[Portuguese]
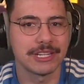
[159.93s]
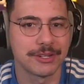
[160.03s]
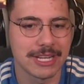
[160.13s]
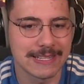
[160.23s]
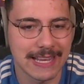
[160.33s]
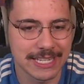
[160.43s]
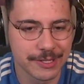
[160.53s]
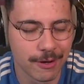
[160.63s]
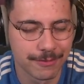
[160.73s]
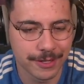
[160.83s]
tá jogando na zaga de
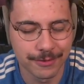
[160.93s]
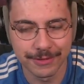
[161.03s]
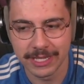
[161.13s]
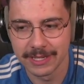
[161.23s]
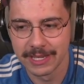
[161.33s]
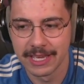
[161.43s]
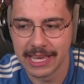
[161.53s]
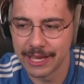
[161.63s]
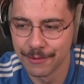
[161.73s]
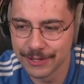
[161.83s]
novo? Eu não vi.
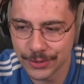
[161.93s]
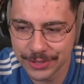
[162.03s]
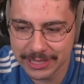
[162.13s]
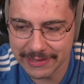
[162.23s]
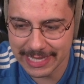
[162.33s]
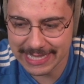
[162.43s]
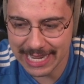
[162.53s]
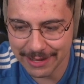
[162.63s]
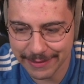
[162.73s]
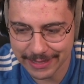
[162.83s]
Eu não vi se o Rodrigo tava na
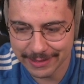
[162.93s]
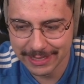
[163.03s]
zaga, velho.